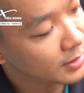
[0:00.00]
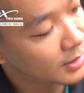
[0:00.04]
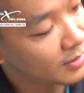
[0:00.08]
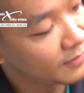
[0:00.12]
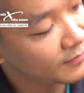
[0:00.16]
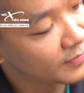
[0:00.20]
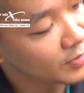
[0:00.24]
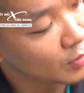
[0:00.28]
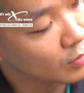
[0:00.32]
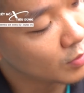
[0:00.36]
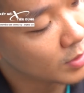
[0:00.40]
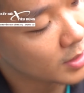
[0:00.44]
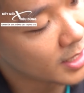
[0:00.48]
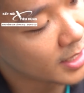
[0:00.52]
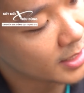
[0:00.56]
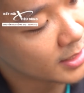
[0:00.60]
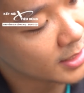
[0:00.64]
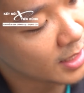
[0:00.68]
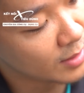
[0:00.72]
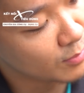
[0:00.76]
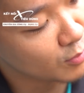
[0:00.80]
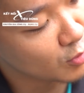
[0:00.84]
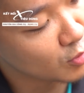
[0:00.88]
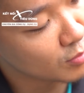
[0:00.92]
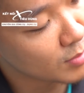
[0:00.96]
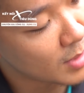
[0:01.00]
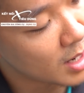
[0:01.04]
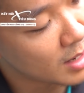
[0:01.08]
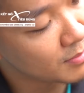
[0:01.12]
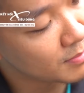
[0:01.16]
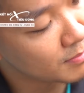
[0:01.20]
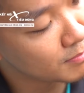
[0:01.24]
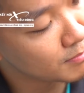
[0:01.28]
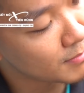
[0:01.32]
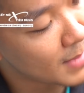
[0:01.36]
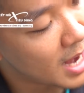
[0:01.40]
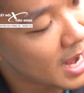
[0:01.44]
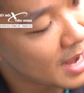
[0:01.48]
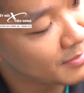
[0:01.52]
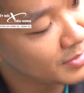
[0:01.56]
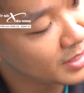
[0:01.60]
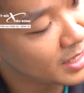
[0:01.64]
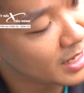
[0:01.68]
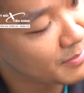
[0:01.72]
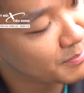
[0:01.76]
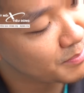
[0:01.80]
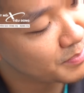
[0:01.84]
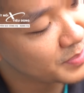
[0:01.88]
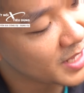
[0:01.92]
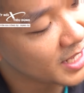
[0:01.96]
Đó. Ví dụ ở đây Thành muốn bơm ba mươi
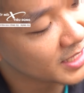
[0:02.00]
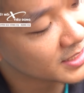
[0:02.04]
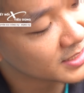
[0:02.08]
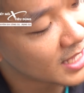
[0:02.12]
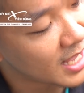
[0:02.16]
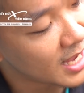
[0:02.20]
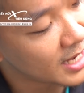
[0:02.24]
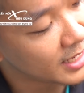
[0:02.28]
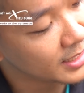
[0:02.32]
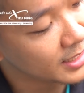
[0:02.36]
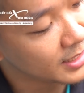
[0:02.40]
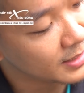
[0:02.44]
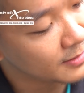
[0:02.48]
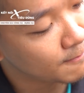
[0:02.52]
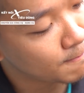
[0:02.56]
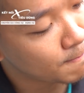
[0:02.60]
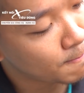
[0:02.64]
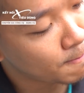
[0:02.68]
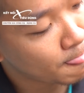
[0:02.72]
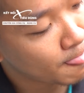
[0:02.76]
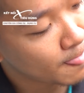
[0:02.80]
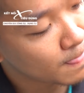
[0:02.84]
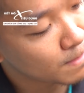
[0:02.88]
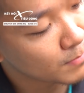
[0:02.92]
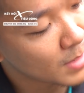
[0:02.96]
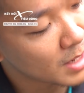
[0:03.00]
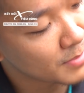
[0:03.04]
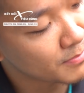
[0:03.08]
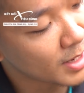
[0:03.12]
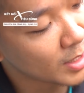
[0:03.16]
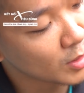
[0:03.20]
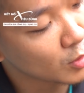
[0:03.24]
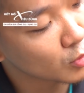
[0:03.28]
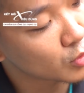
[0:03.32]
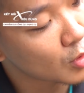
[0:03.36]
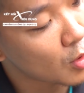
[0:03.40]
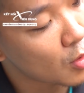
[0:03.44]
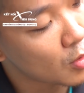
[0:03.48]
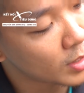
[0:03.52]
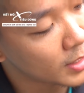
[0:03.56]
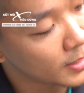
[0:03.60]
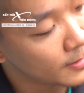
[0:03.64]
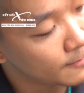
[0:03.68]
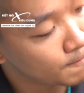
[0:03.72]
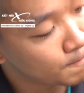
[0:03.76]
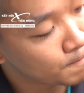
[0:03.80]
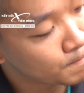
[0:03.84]
lăm pê ét i đi, bơm bánh ô tô đi,